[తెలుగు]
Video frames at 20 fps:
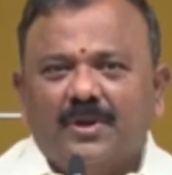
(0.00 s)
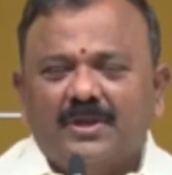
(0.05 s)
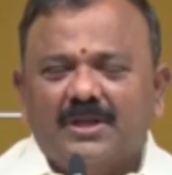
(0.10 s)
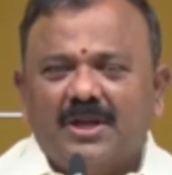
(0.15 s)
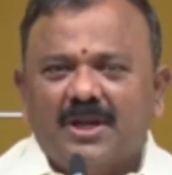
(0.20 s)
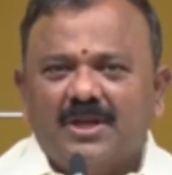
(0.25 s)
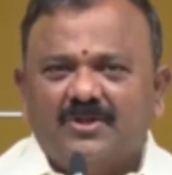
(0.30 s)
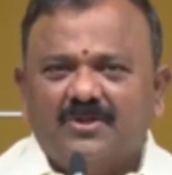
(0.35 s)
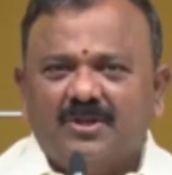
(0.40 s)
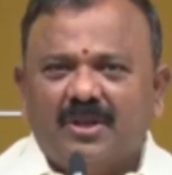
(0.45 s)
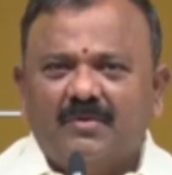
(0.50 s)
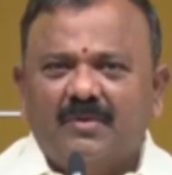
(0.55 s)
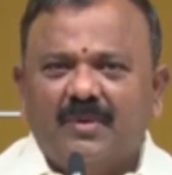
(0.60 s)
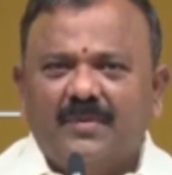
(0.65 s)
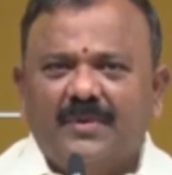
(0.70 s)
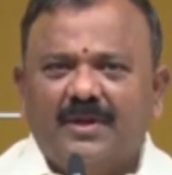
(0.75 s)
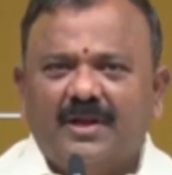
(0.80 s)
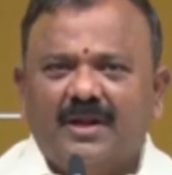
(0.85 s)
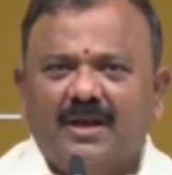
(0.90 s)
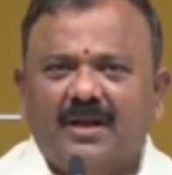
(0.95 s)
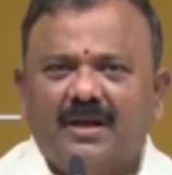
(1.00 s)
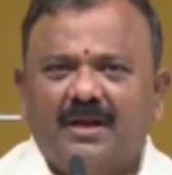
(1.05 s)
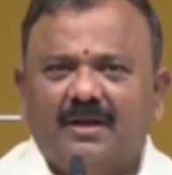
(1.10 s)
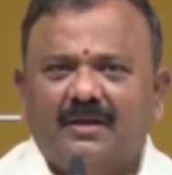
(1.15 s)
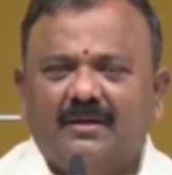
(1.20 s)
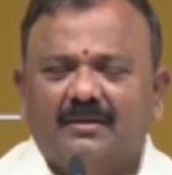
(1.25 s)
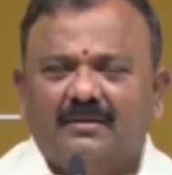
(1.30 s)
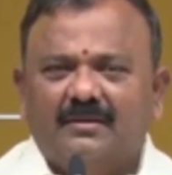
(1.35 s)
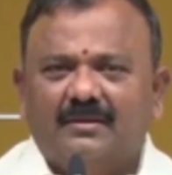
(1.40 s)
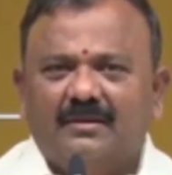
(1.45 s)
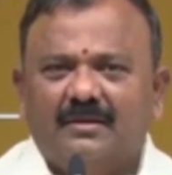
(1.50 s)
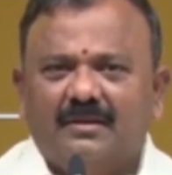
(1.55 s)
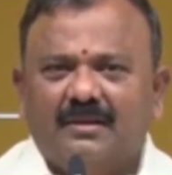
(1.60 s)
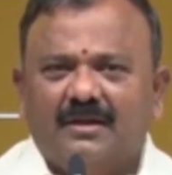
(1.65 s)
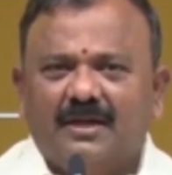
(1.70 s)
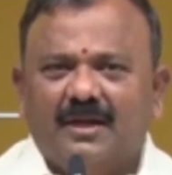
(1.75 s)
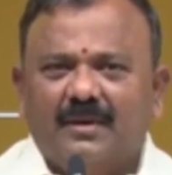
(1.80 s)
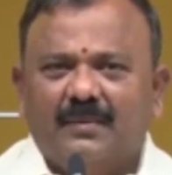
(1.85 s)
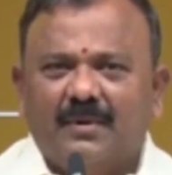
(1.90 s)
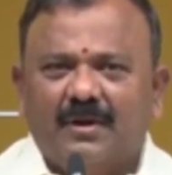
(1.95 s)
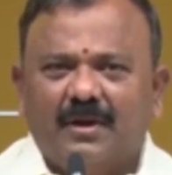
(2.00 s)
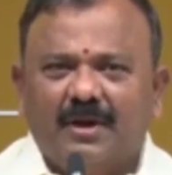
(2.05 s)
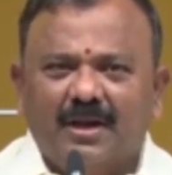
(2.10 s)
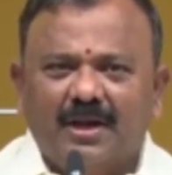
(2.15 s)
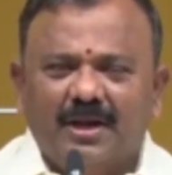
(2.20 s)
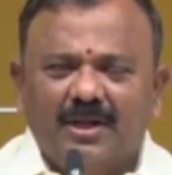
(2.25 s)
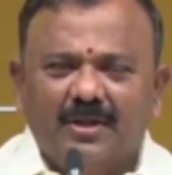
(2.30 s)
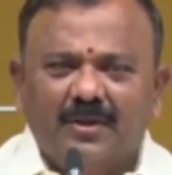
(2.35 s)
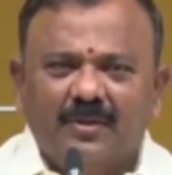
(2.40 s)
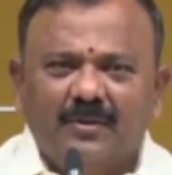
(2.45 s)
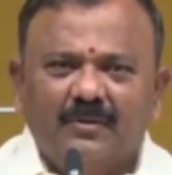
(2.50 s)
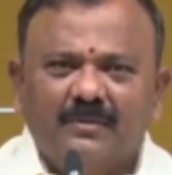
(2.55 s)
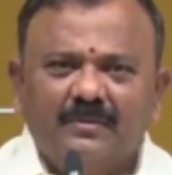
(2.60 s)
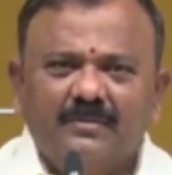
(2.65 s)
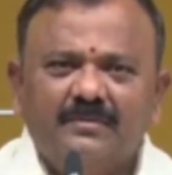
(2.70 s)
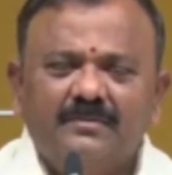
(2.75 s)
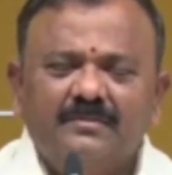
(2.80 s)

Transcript: ప్రజాస్వామ్యం మీద నమ్మకం లేదు